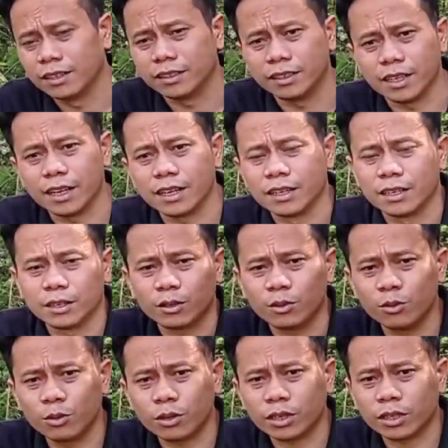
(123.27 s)
ya
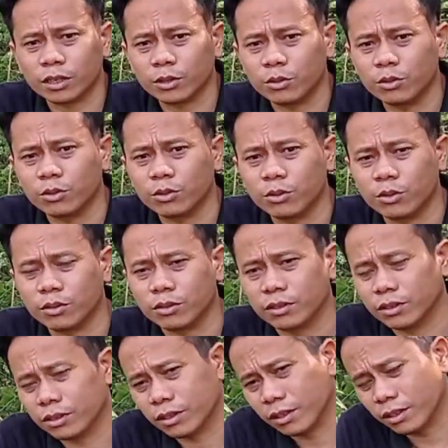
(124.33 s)
kur ketekukuk
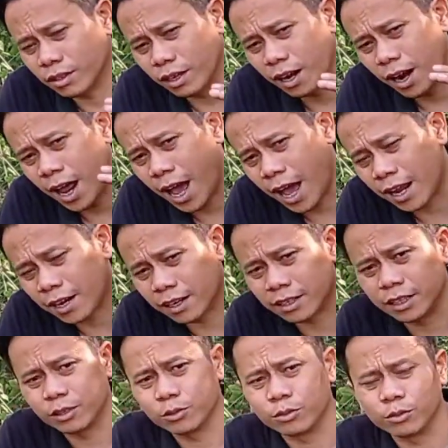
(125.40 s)
ngelar
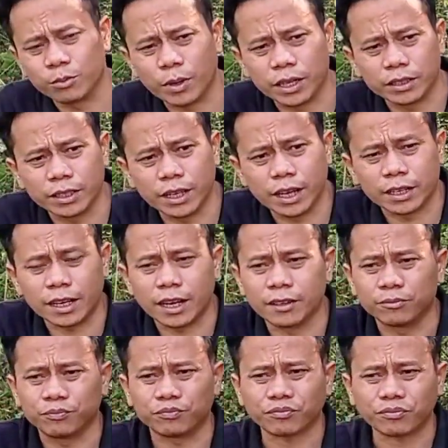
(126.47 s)
gitu panjang nah
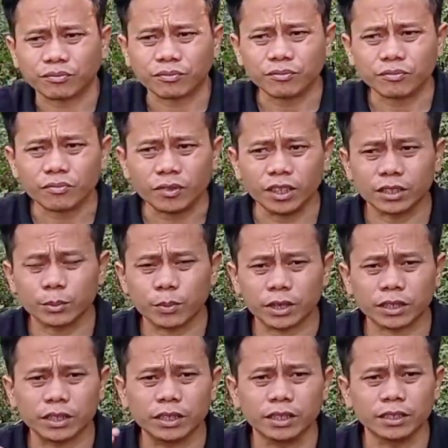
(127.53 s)

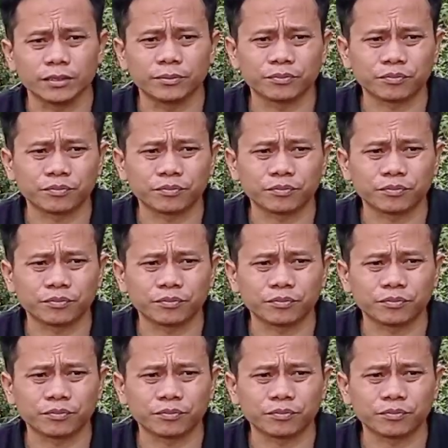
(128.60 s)
seperti ini